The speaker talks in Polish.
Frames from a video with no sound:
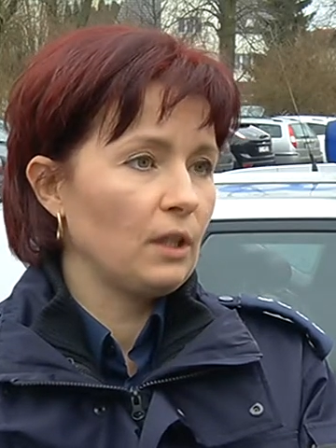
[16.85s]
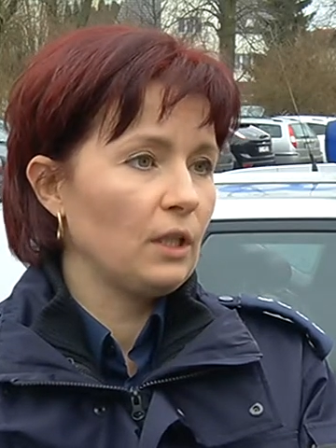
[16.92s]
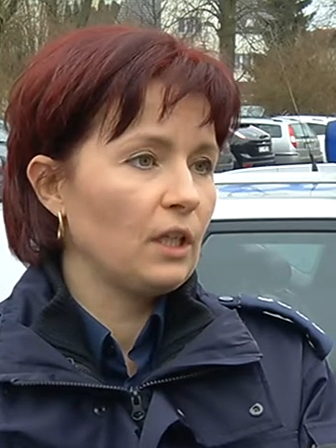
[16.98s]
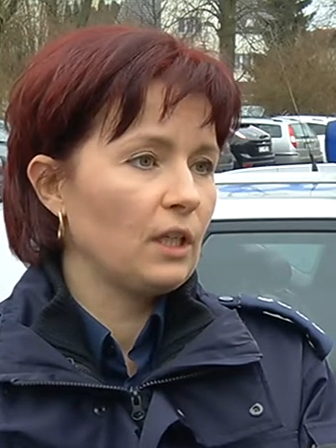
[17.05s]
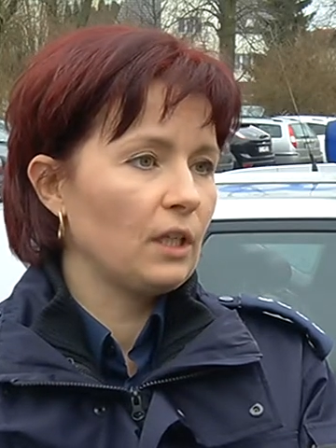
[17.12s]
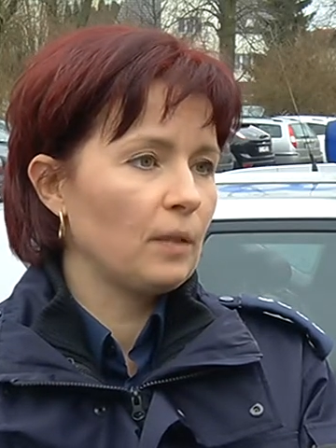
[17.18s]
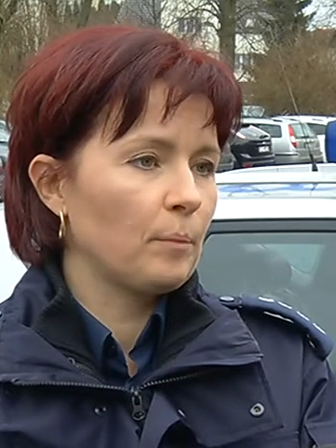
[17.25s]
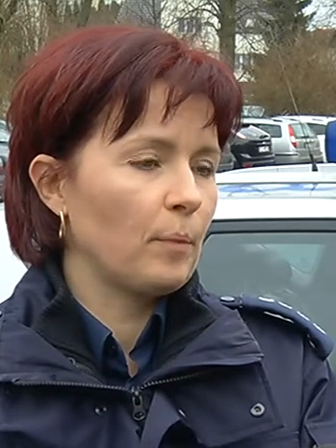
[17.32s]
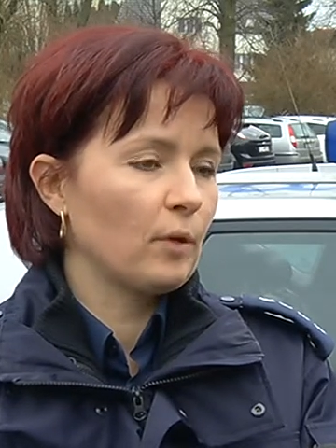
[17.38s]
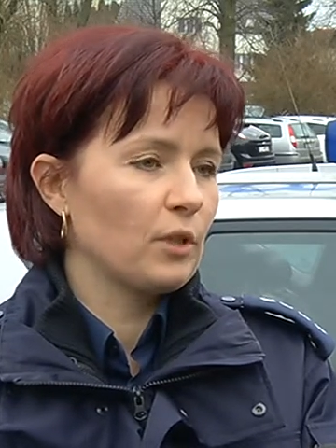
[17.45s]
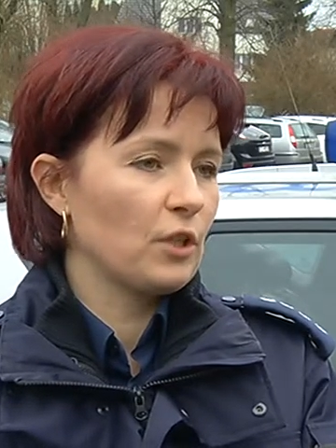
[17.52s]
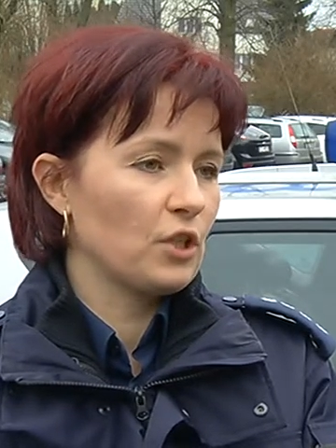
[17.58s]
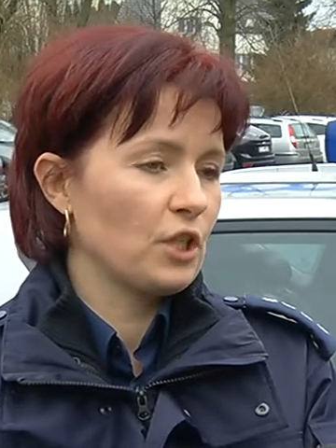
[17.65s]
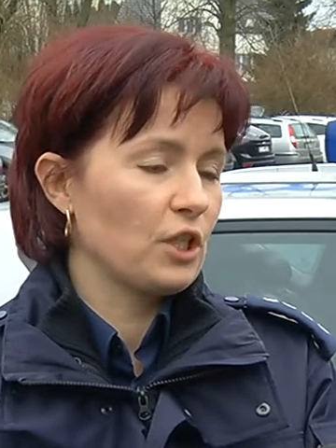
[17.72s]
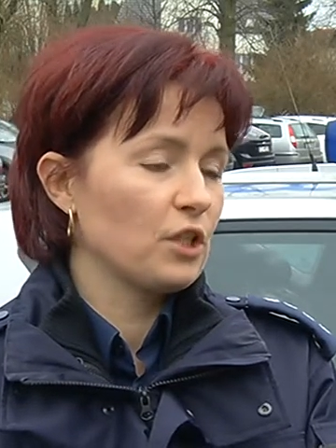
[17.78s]
Ich
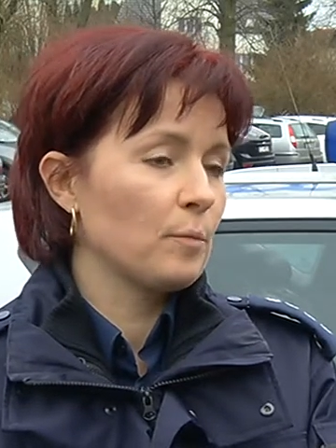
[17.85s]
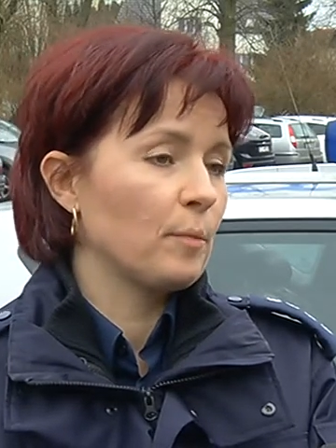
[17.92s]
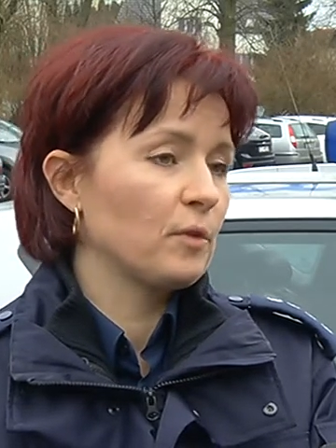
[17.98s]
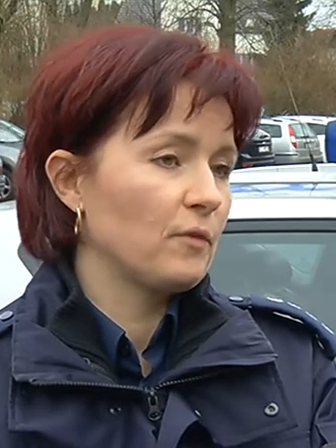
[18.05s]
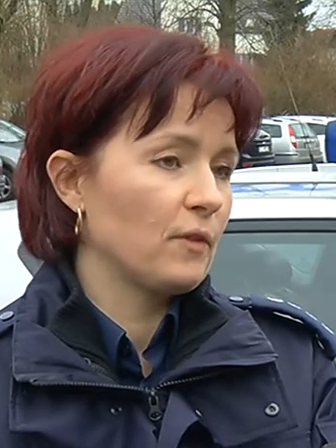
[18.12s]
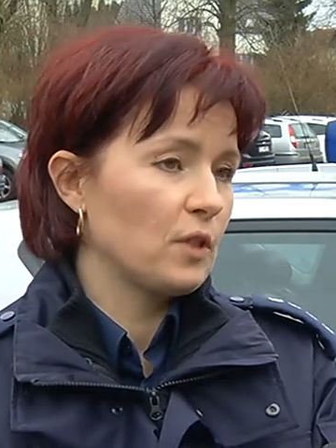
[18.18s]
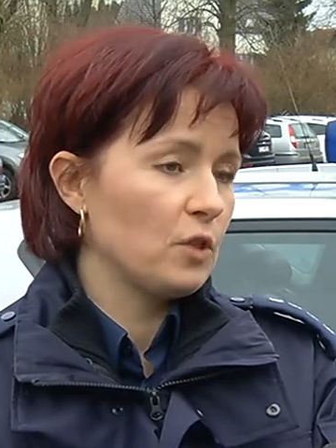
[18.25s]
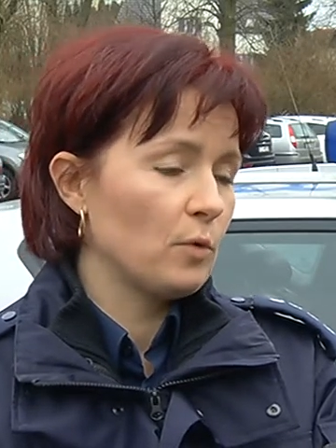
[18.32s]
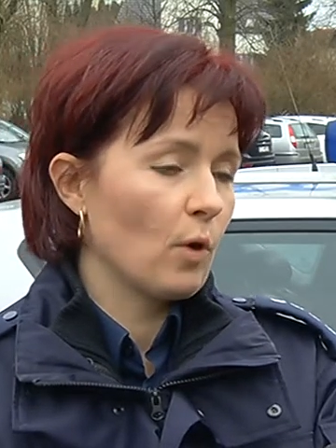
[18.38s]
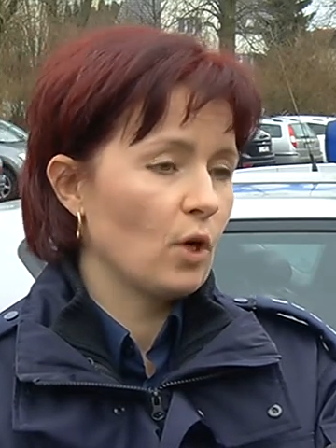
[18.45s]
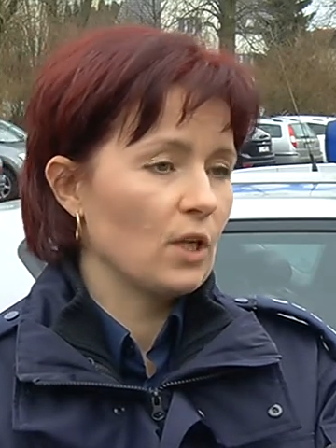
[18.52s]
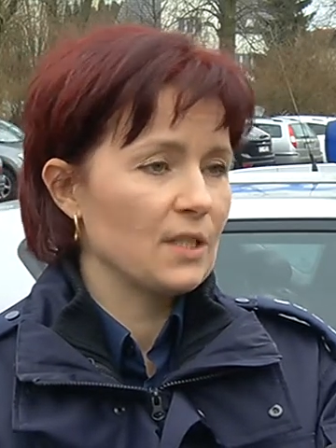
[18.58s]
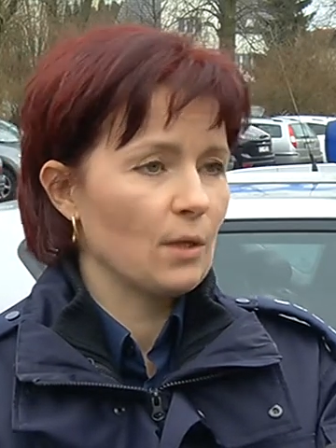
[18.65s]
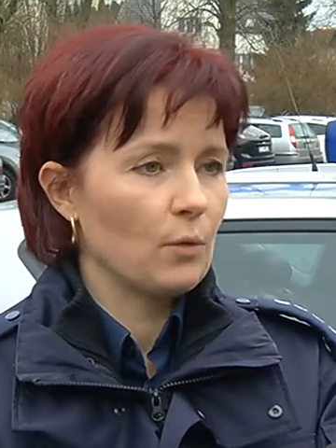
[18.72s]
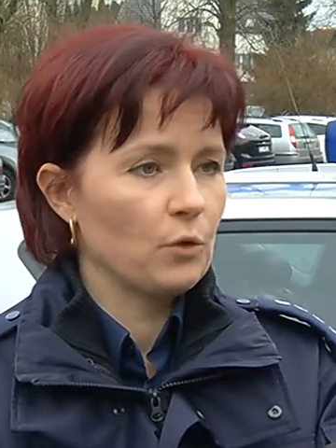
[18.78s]
podejrzenia się potwierdziły.
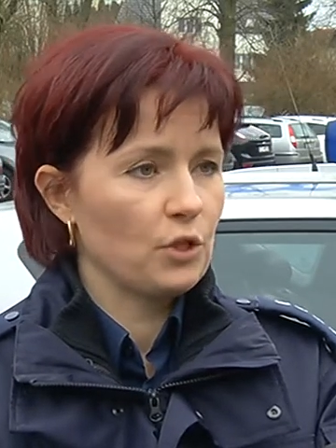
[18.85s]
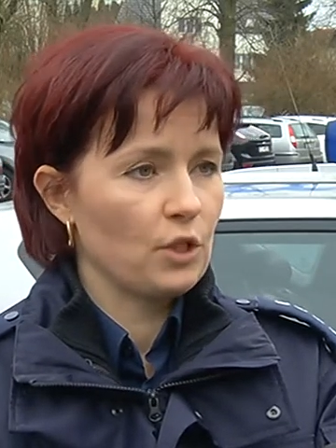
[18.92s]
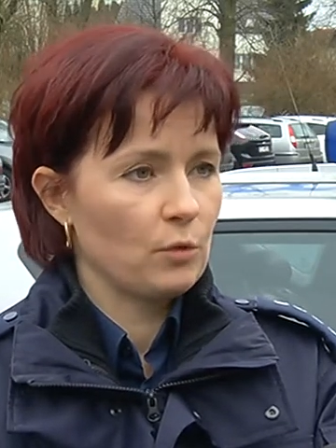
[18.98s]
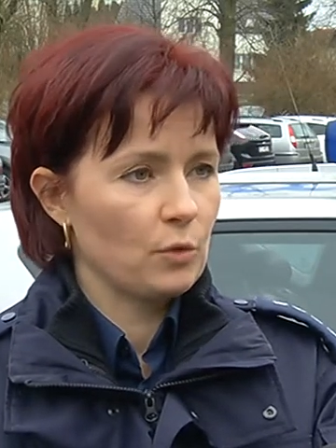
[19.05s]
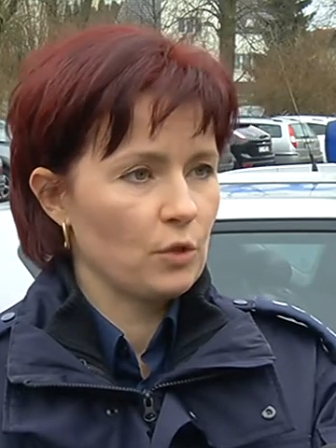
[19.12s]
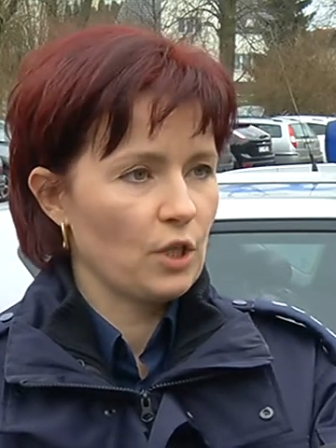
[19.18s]
Okazało się,